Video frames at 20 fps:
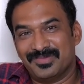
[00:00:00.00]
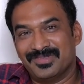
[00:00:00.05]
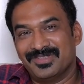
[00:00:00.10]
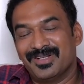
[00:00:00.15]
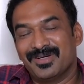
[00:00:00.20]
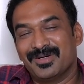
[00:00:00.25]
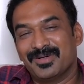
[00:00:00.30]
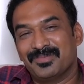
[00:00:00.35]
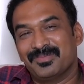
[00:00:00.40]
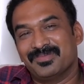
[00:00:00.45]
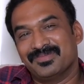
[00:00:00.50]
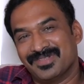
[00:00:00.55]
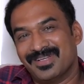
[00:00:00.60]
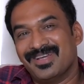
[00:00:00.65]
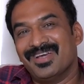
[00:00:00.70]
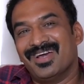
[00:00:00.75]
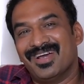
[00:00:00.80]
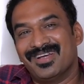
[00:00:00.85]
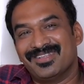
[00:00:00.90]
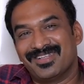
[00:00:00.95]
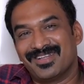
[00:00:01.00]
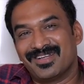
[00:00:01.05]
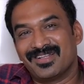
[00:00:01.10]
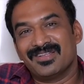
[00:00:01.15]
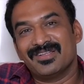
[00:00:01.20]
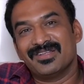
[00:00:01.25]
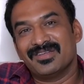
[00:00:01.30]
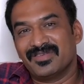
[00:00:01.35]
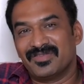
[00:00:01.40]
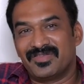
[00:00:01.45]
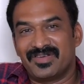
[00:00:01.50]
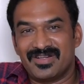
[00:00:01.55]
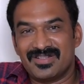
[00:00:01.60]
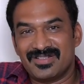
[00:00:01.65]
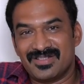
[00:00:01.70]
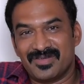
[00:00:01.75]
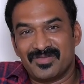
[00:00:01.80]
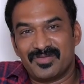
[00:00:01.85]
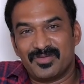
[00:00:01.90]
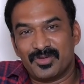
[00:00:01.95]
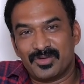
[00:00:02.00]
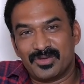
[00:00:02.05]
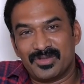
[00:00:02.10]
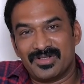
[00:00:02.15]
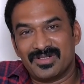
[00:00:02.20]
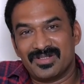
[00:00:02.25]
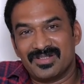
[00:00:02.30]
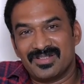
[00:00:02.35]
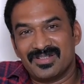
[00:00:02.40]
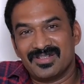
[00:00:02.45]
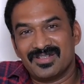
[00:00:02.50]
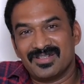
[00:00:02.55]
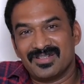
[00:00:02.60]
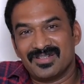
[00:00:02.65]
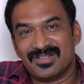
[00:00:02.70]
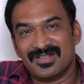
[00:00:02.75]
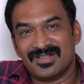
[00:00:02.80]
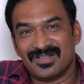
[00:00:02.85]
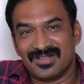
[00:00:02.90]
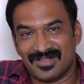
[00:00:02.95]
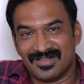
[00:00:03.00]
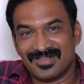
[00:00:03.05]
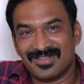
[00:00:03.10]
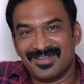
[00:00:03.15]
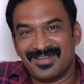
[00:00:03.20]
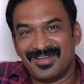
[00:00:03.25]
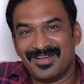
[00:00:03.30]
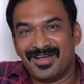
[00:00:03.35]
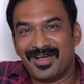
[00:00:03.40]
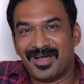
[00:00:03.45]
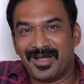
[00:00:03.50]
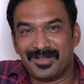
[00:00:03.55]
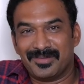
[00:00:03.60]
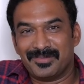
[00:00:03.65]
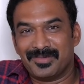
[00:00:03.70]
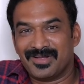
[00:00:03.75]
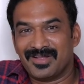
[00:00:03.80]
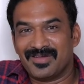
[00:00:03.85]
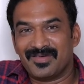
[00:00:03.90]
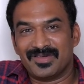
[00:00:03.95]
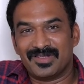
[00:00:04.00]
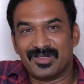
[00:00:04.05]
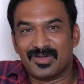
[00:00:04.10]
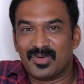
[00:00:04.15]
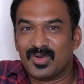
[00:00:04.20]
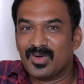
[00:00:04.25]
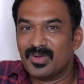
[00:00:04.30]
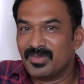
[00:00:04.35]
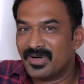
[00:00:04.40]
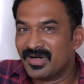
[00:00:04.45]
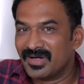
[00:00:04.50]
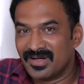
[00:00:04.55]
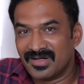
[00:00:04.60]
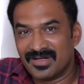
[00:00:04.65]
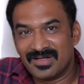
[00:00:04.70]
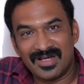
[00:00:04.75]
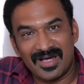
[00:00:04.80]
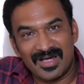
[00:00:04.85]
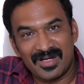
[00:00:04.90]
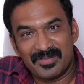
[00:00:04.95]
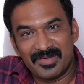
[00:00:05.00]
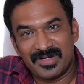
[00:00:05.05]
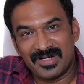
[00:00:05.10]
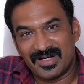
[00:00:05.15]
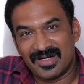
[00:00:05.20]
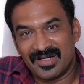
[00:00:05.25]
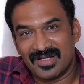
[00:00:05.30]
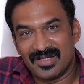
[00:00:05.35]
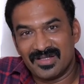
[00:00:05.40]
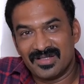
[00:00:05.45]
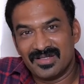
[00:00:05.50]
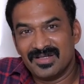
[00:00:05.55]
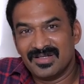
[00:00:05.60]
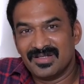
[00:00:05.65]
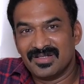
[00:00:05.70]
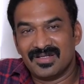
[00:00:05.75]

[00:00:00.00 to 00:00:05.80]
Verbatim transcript: இதாக திறந்து ஃப்ரெண்ட்ஸை ஃபோட்டோ எடுத்து அந்த மாதிரி தான் வந்தேன் ரோல் மாடல்னு யாருமே கிடையாது